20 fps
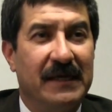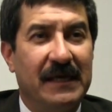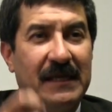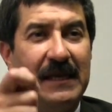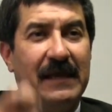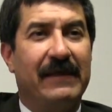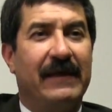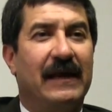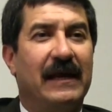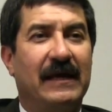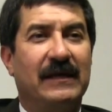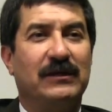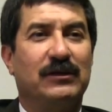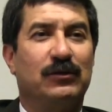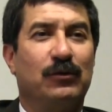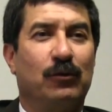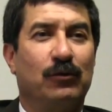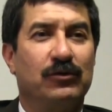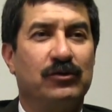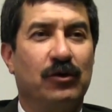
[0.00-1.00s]
y le da la
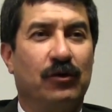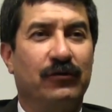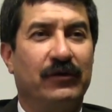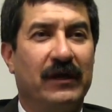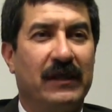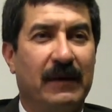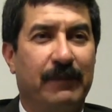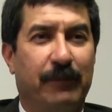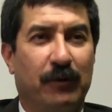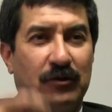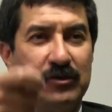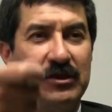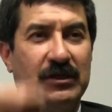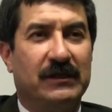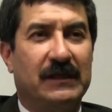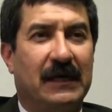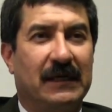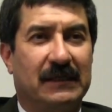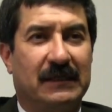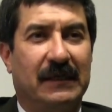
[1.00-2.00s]
instrucción de
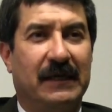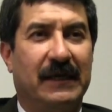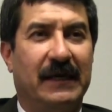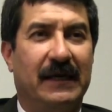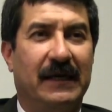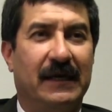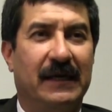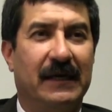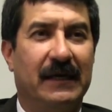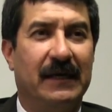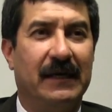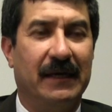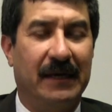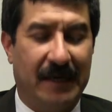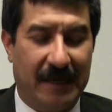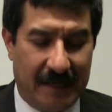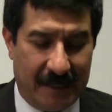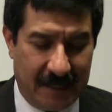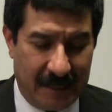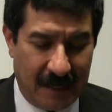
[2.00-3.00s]
depositar
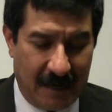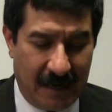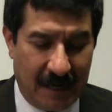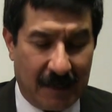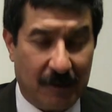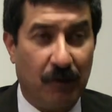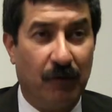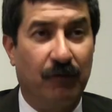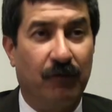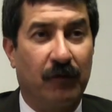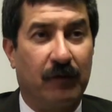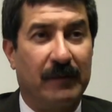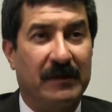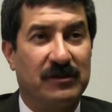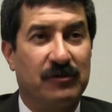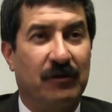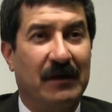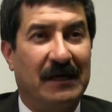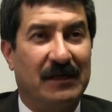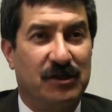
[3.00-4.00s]
en la
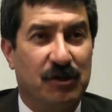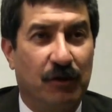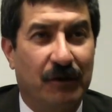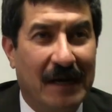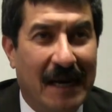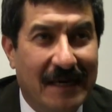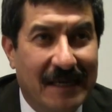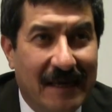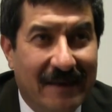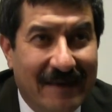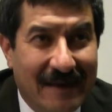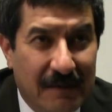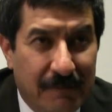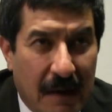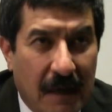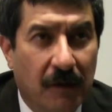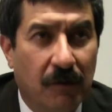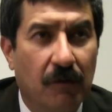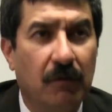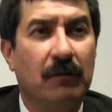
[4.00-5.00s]
conformación accionaria del
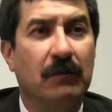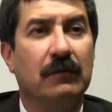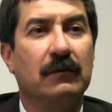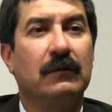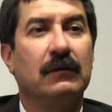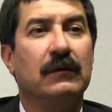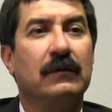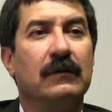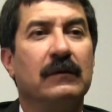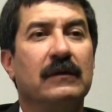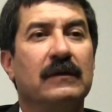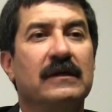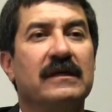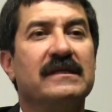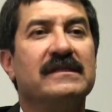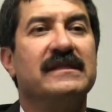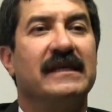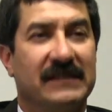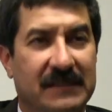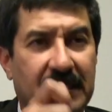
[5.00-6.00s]
banco
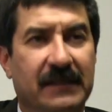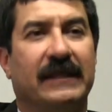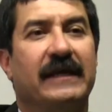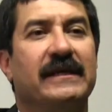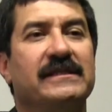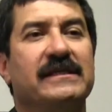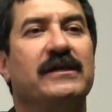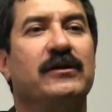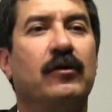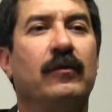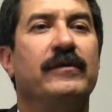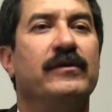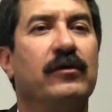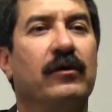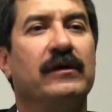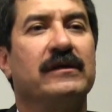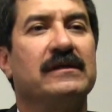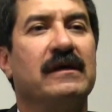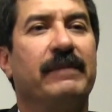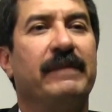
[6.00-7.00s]
65
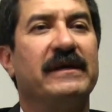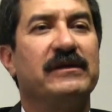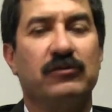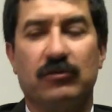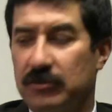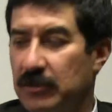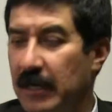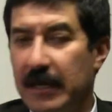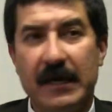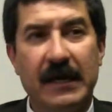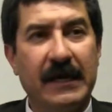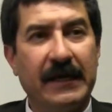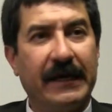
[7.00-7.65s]
millones de pesos